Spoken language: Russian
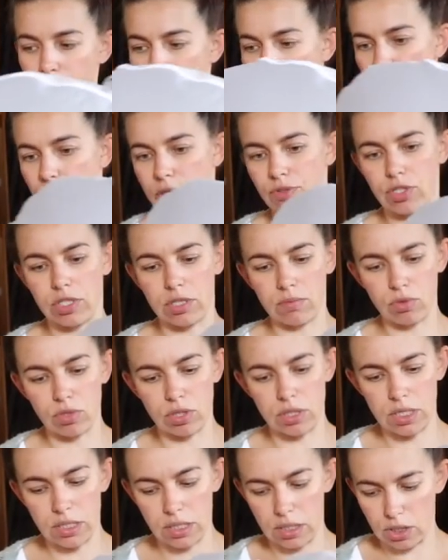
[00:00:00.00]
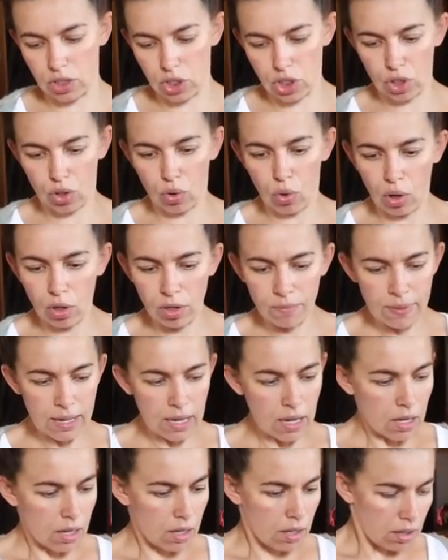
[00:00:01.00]
Плюс ко всему здесь этот чехол –
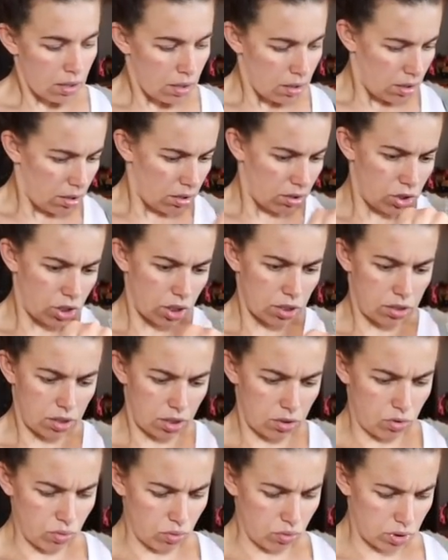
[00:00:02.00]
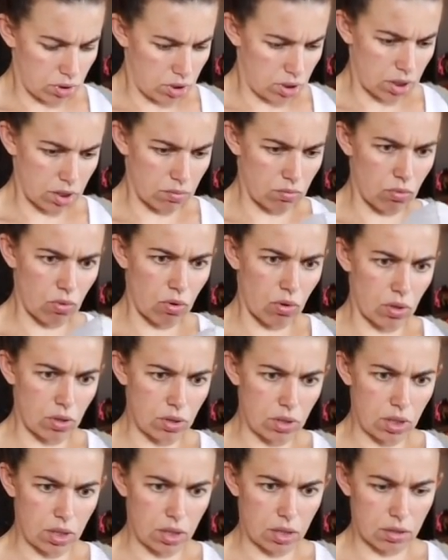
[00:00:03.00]
Сейчас а, найду, где
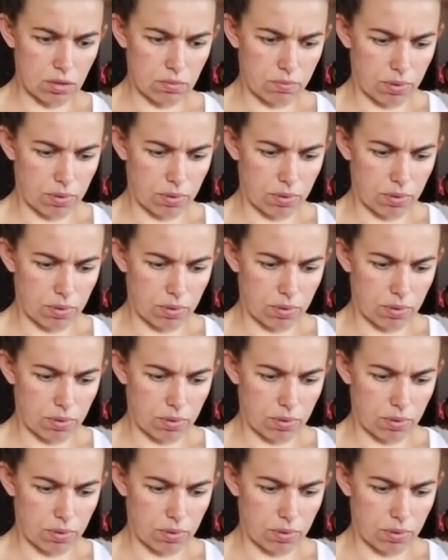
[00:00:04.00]
молния.